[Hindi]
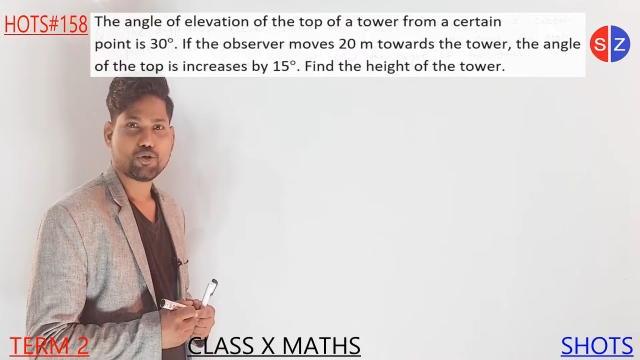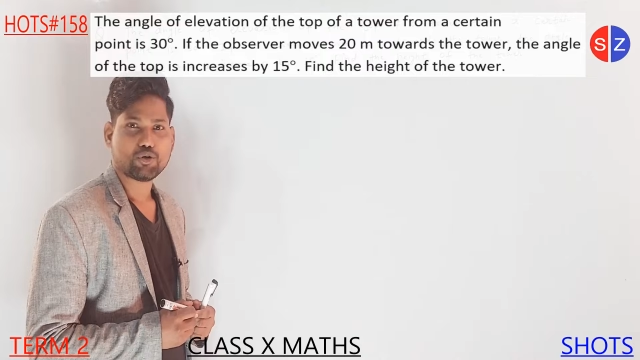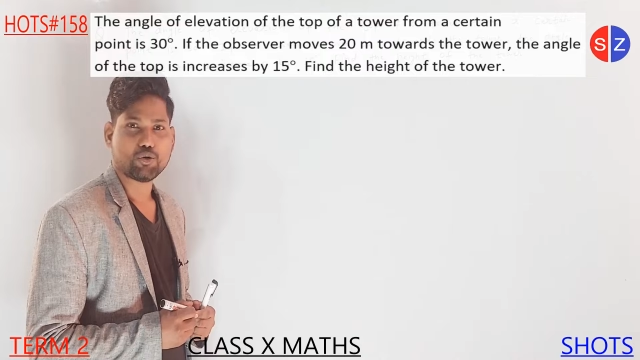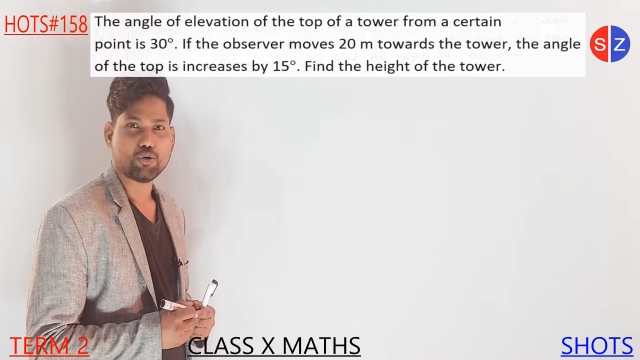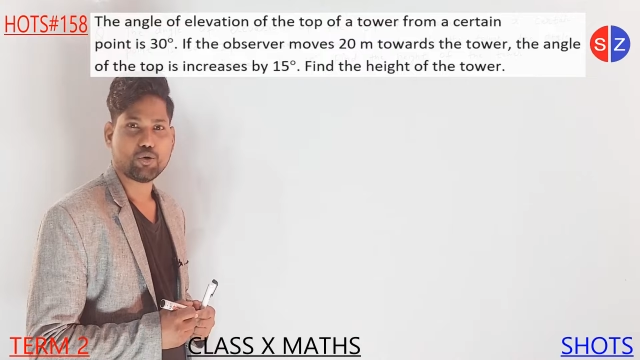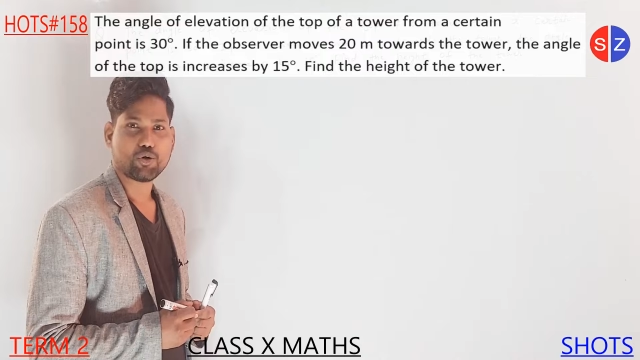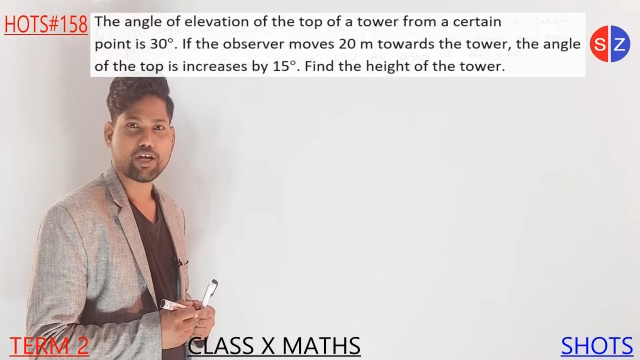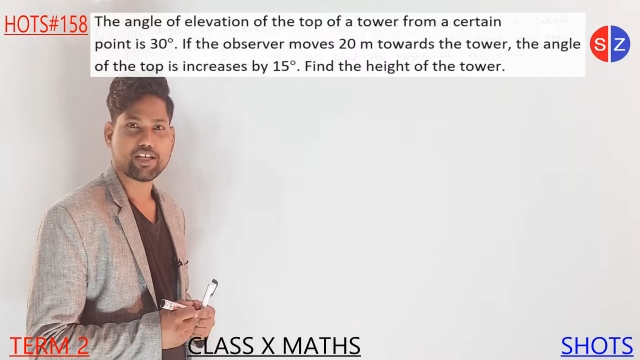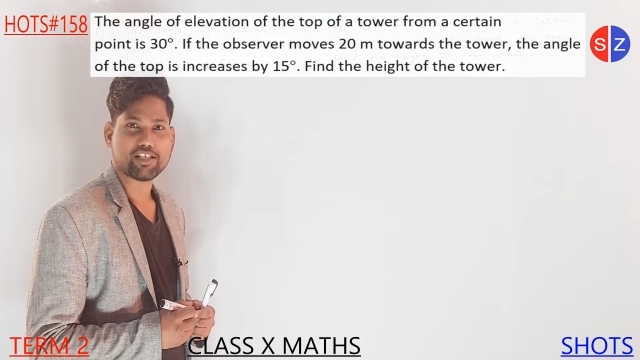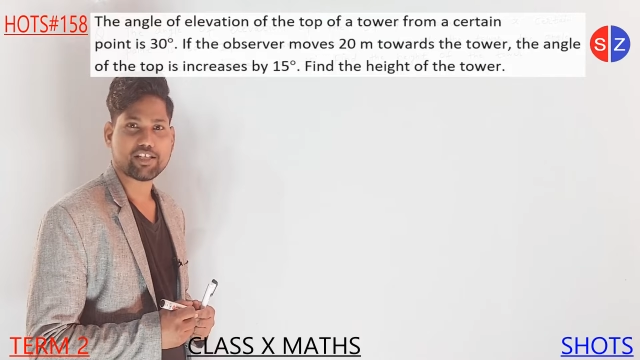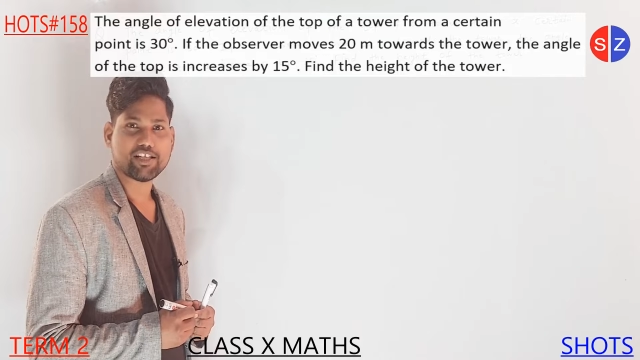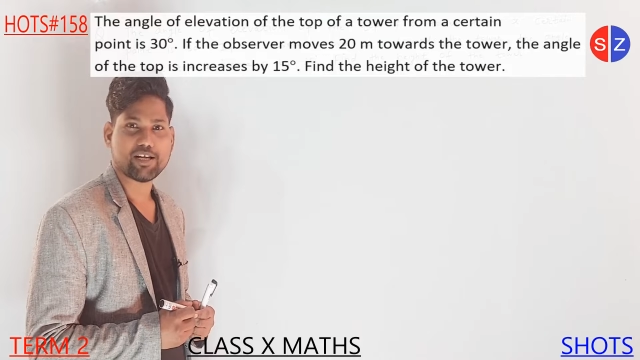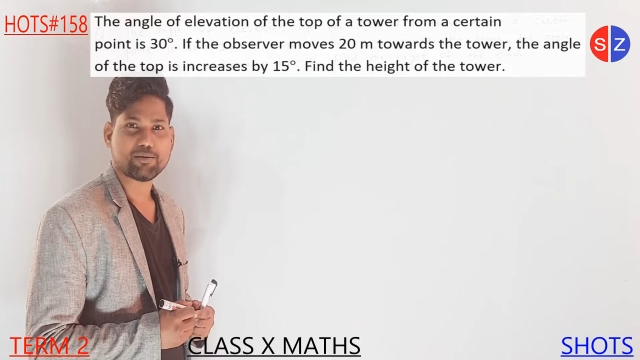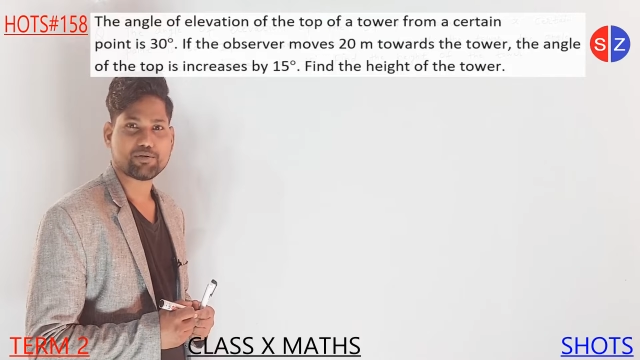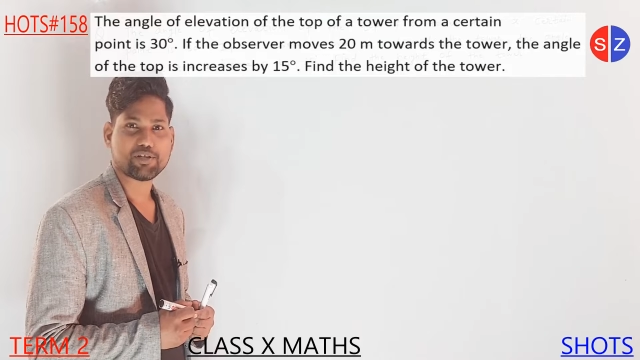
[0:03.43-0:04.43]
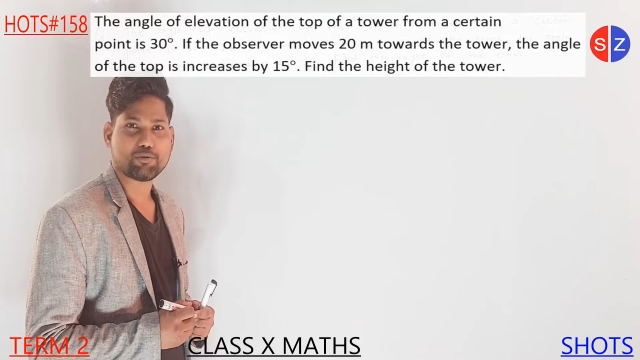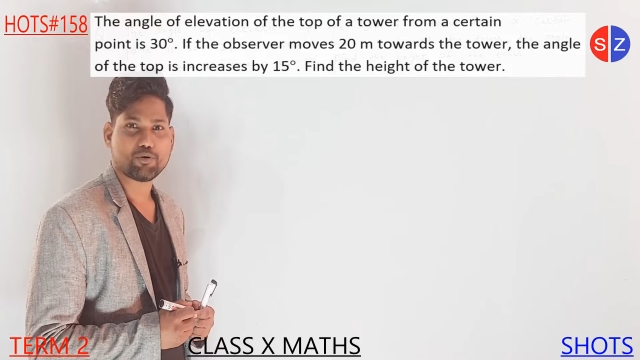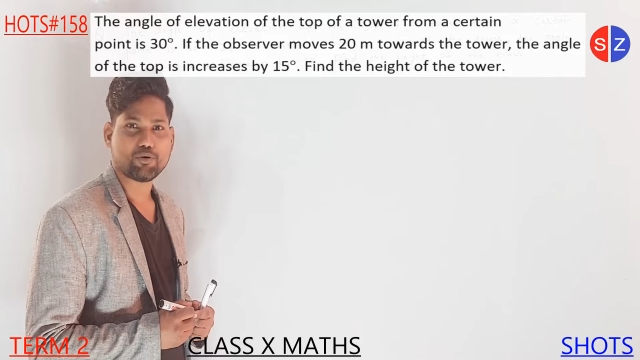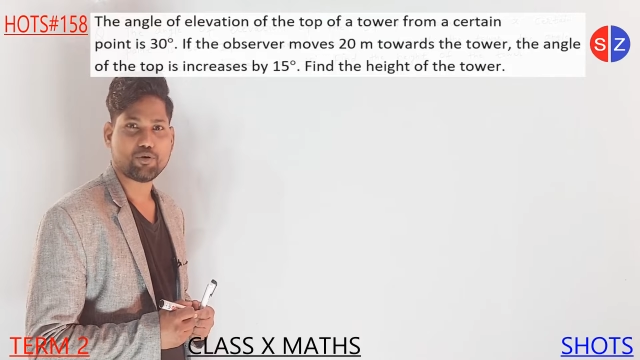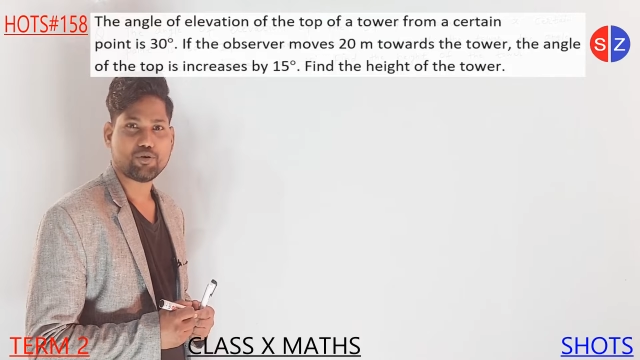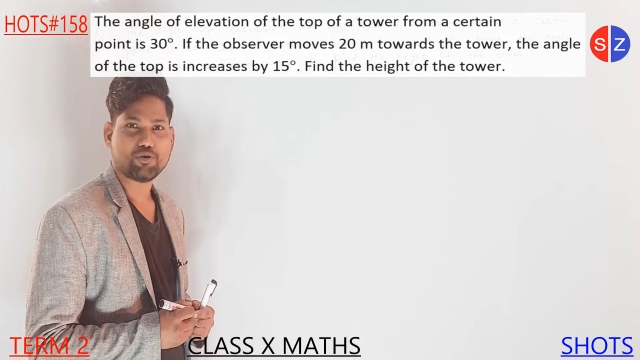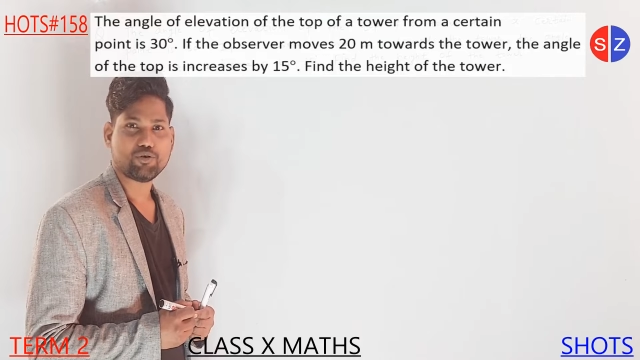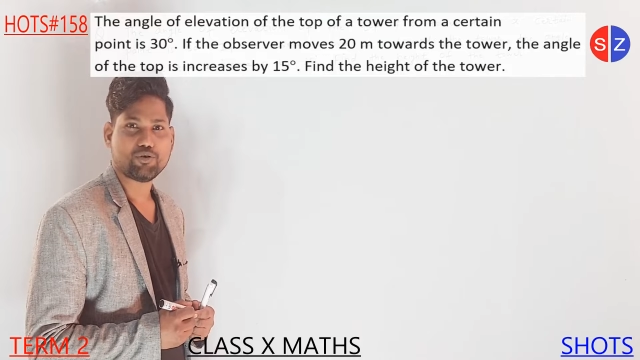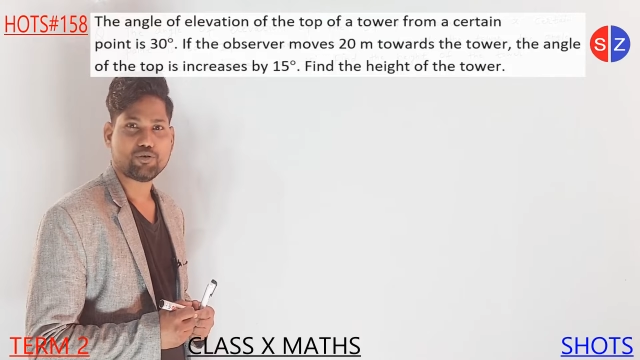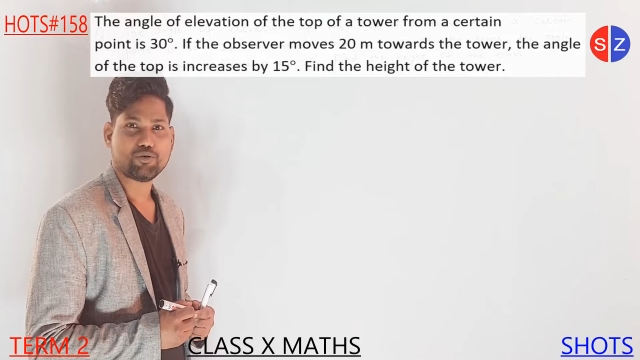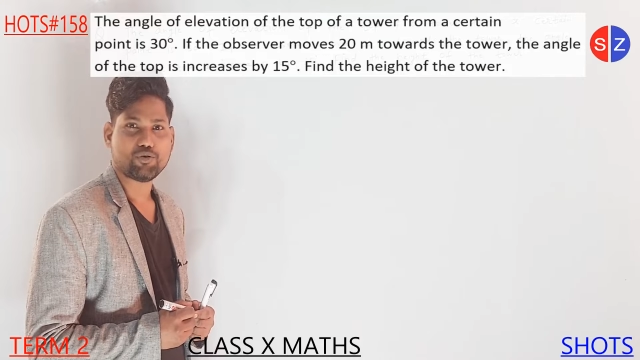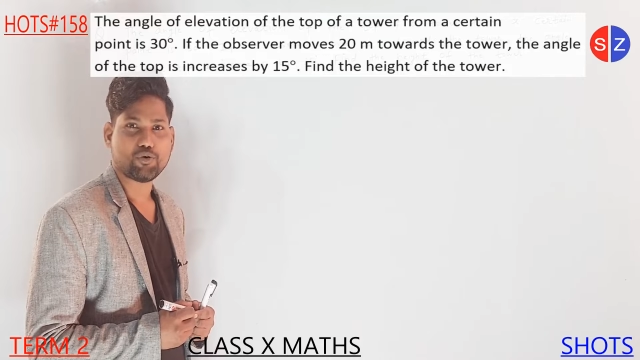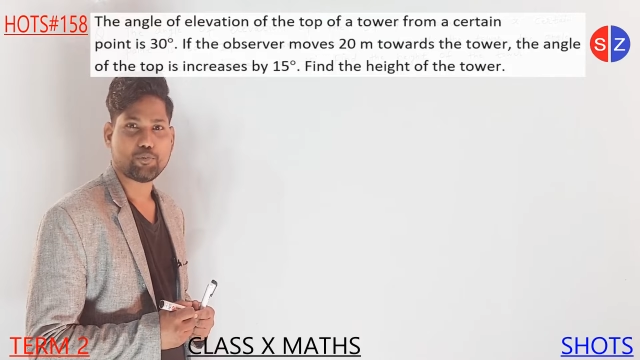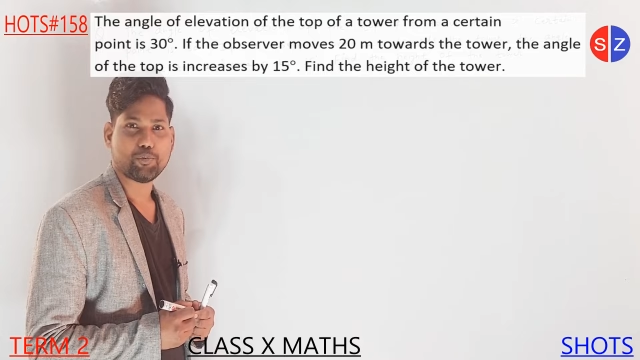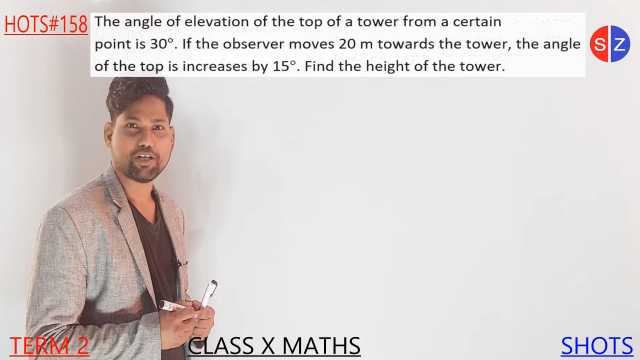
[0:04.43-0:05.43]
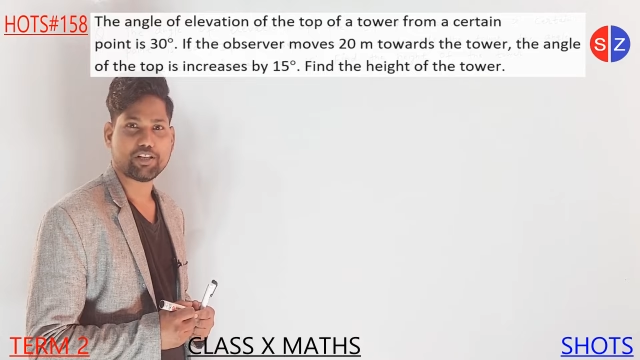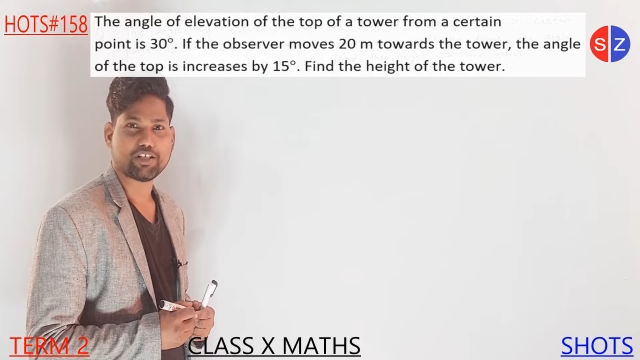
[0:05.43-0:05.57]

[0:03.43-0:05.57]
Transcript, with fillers: तो कैसे हैं आप सब लोग उम्मीद